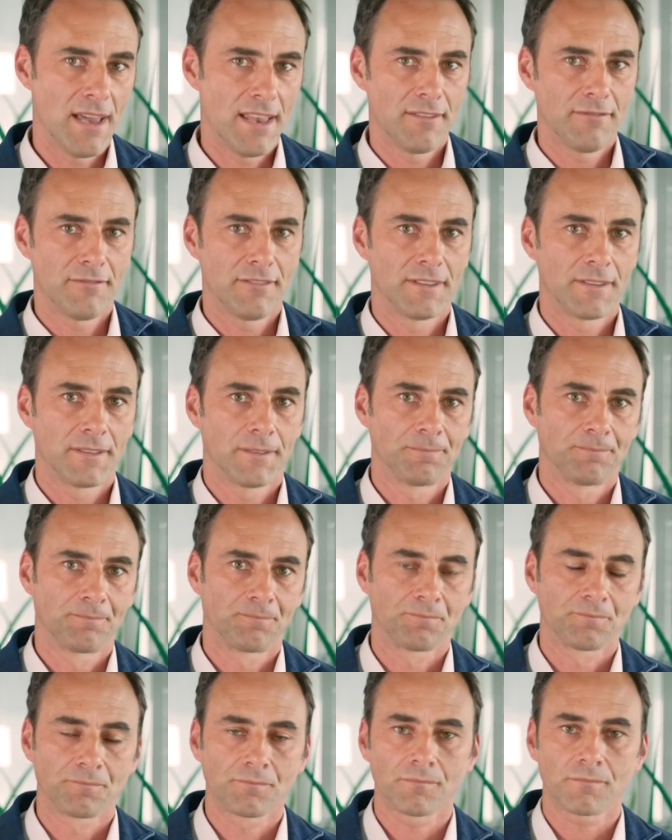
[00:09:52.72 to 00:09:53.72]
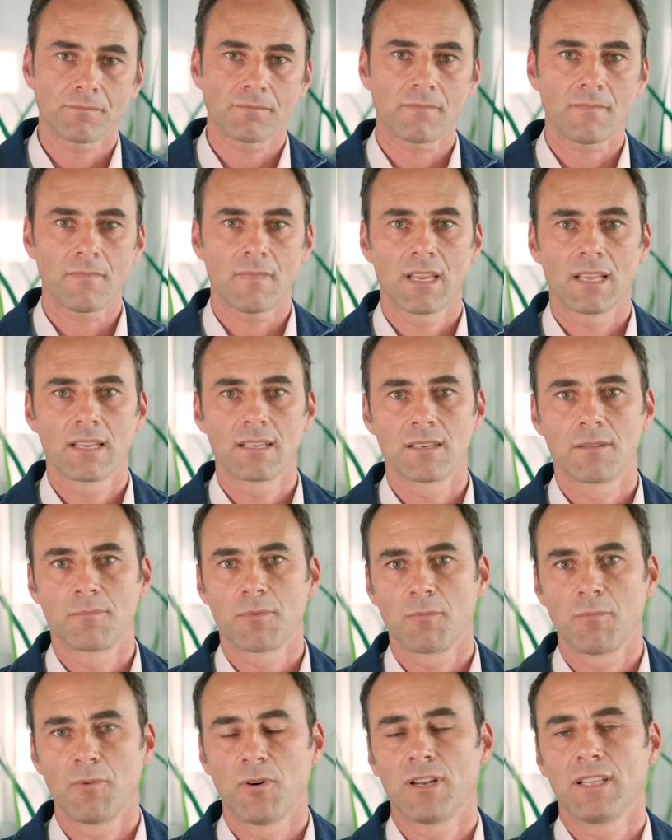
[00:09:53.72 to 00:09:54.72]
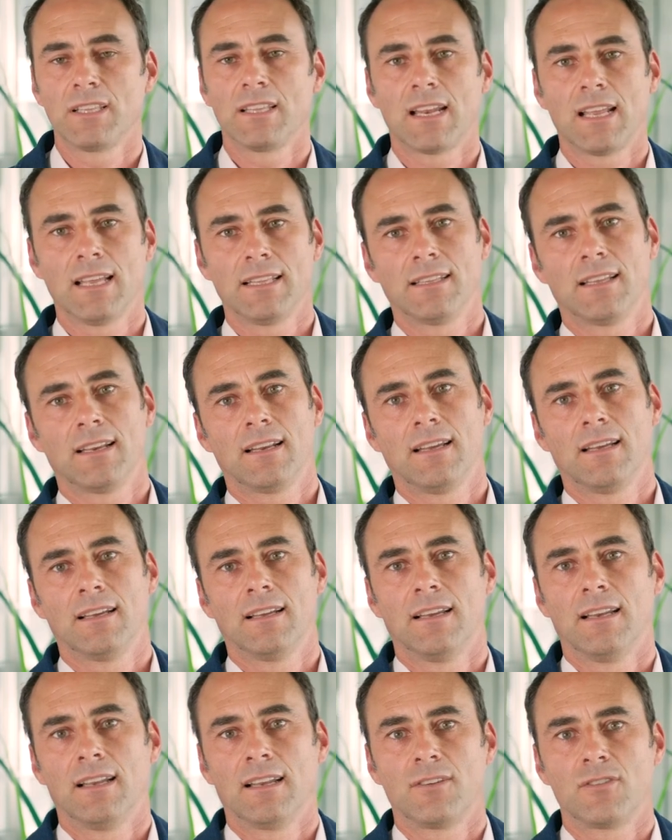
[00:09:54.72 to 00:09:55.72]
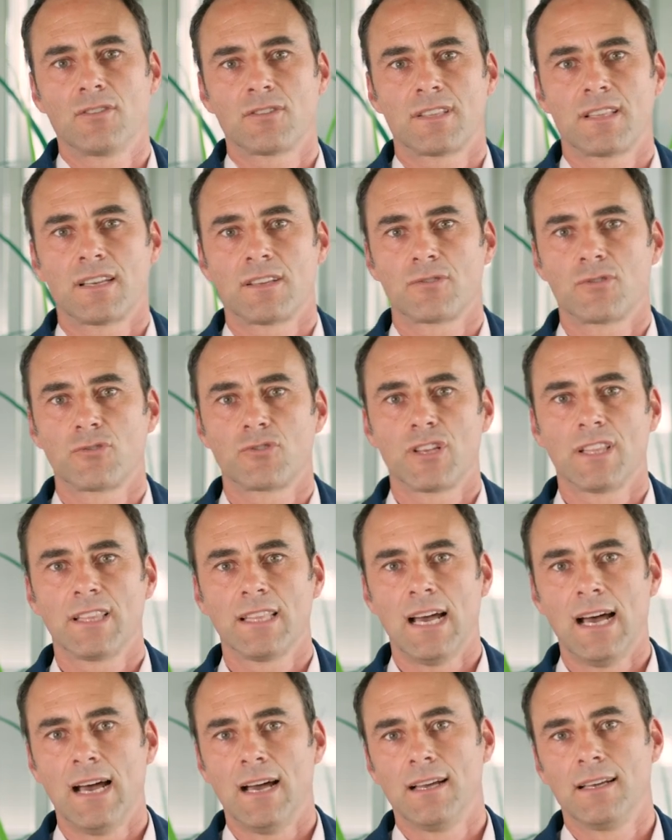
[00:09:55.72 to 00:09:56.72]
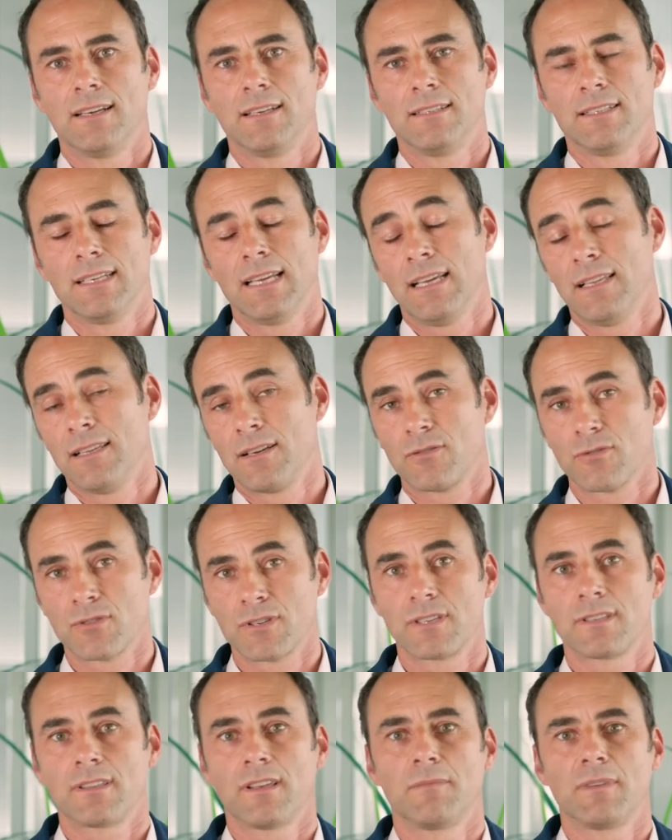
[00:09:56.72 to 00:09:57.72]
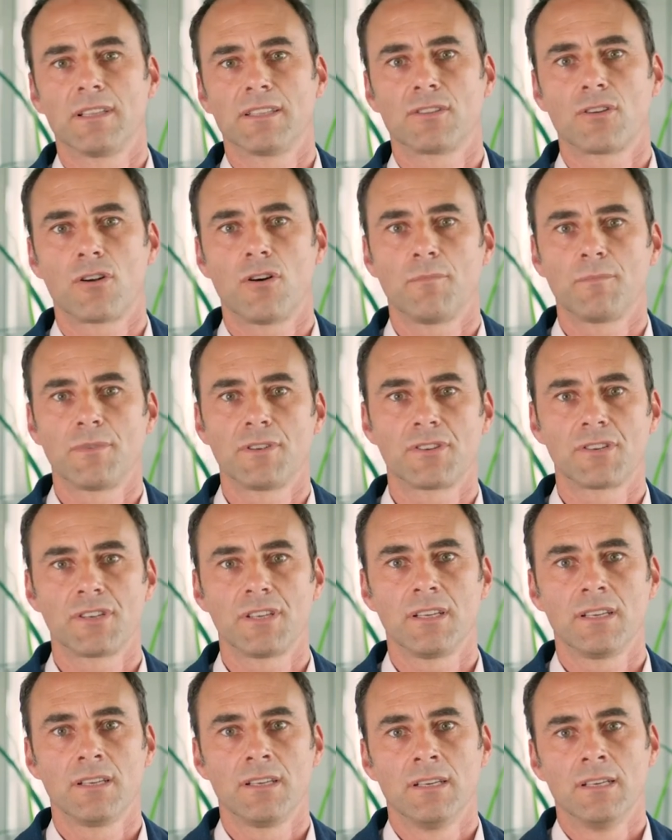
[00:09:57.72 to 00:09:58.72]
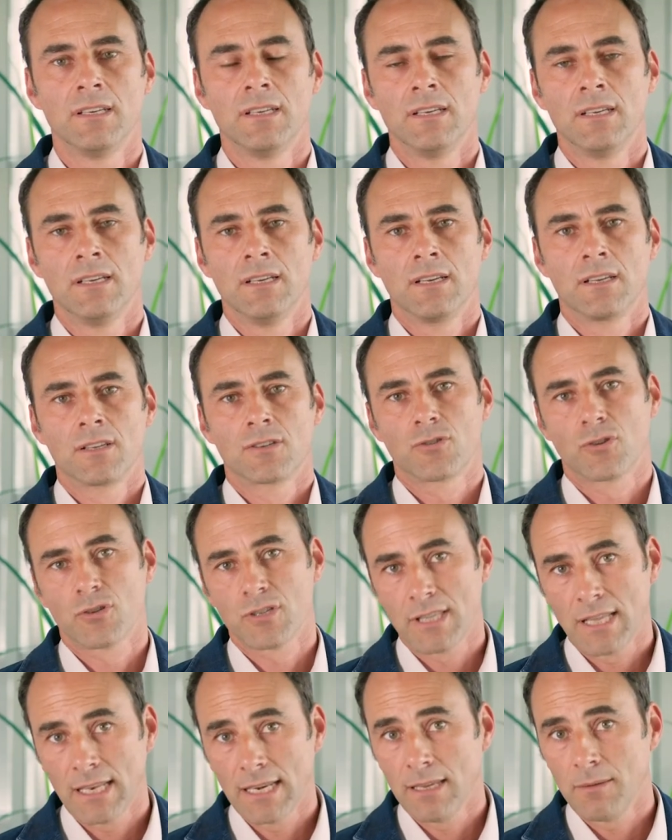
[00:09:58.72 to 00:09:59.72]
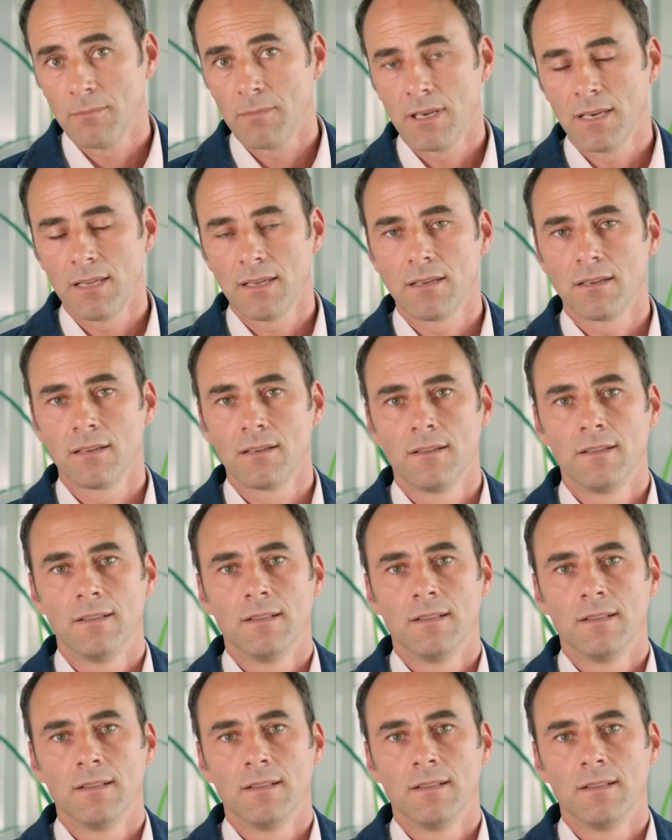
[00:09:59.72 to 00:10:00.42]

benefit che si propone di rendere la nostra società e gli ecosistemi antropici sostenibili